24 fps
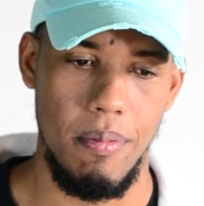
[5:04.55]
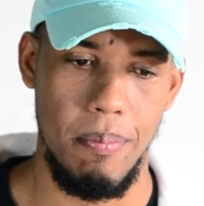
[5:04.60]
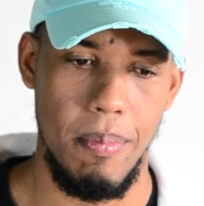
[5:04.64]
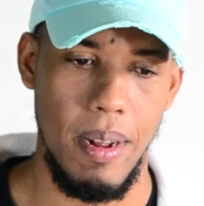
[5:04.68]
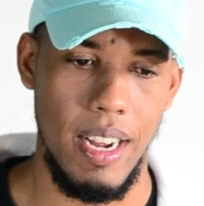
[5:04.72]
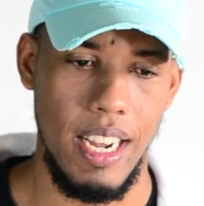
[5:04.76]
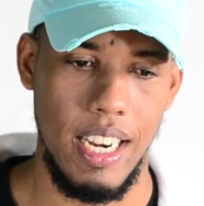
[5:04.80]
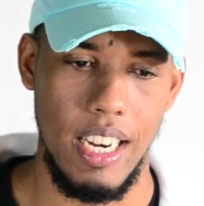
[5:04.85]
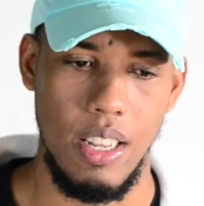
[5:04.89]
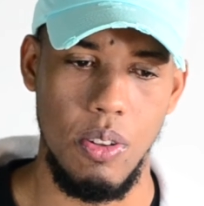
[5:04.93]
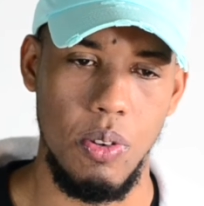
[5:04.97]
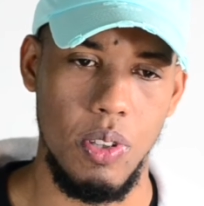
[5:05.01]

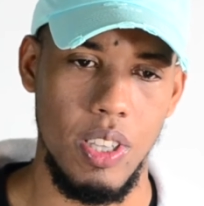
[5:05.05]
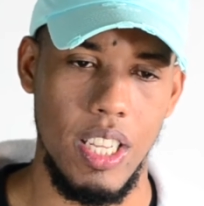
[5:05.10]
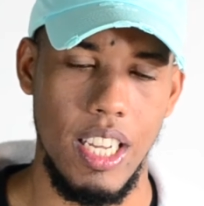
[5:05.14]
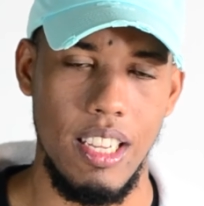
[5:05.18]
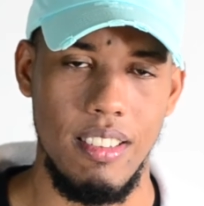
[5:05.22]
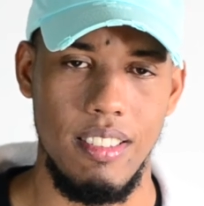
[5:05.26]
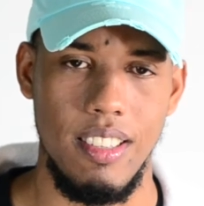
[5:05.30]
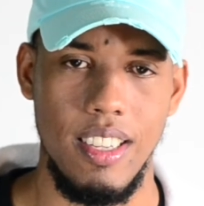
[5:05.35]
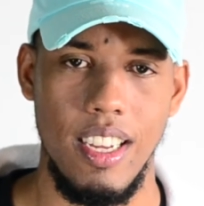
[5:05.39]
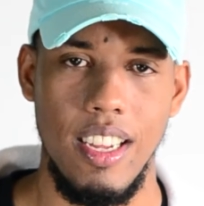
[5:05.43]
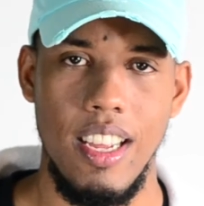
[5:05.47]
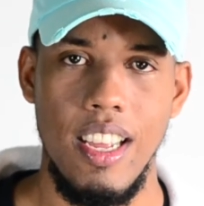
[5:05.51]
vaga
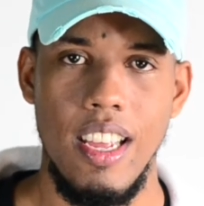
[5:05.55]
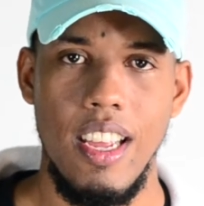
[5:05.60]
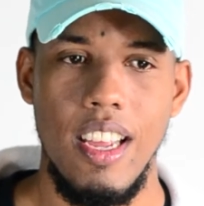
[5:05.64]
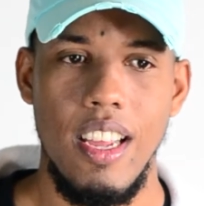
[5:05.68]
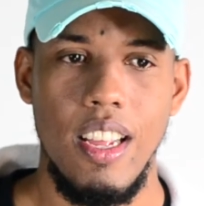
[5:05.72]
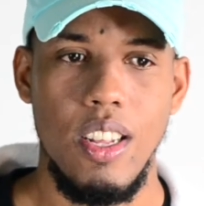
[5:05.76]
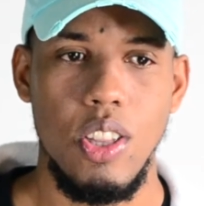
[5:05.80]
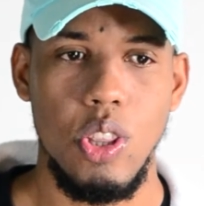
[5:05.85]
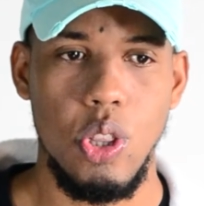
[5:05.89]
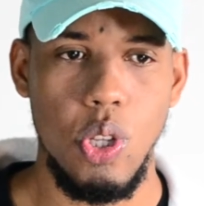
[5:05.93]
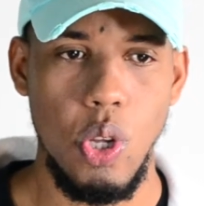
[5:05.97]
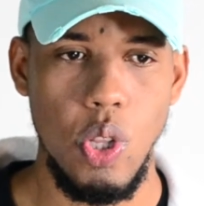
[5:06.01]
redundancia.
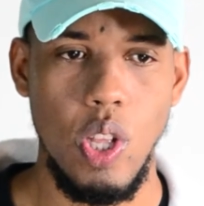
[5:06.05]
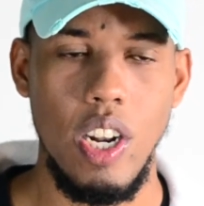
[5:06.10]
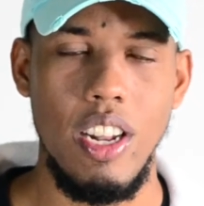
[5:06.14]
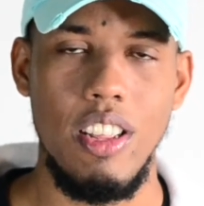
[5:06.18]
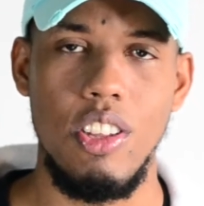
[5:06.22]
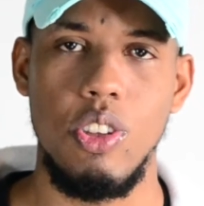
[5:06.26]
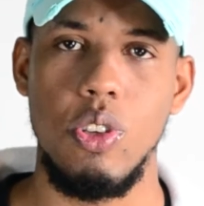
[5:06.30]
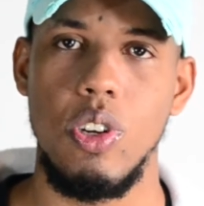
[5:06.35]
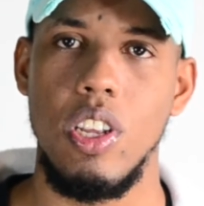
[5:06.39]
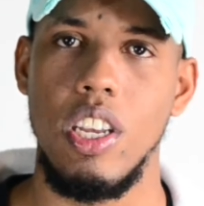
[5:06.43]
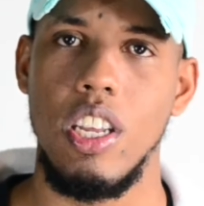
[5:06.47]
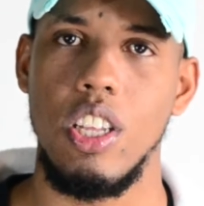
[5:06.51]
Todas
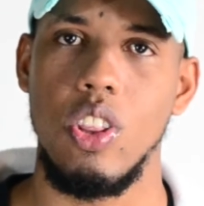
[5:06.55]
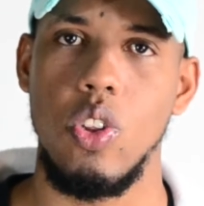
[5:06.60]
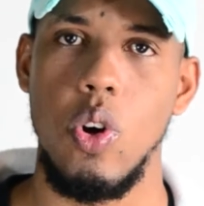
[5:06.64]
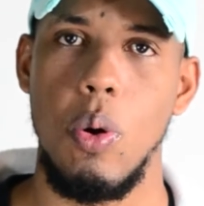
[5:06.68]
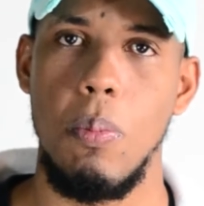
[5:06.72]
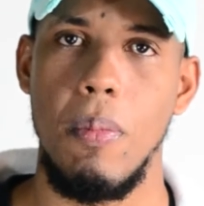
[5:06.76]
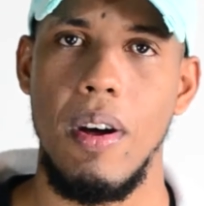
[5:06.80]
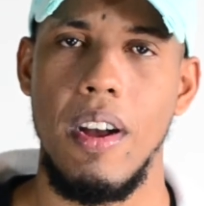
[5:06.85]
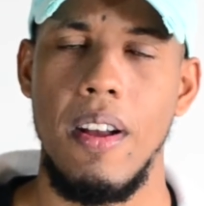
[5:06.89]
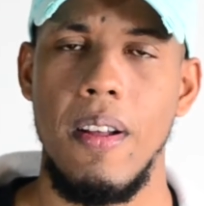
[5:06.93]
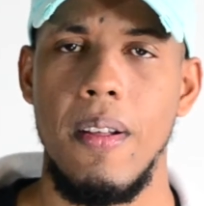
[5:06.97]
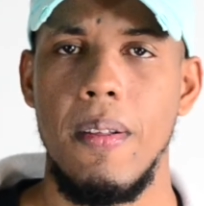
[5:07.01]
las decisiones que
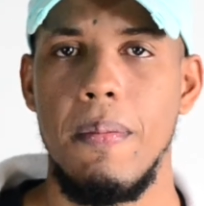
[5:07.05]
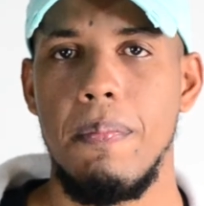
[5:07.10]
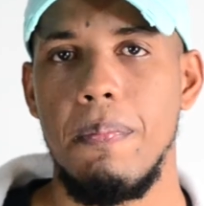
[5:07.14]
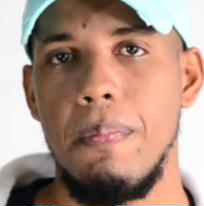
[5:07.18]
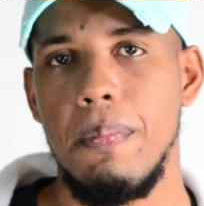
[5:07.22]
toma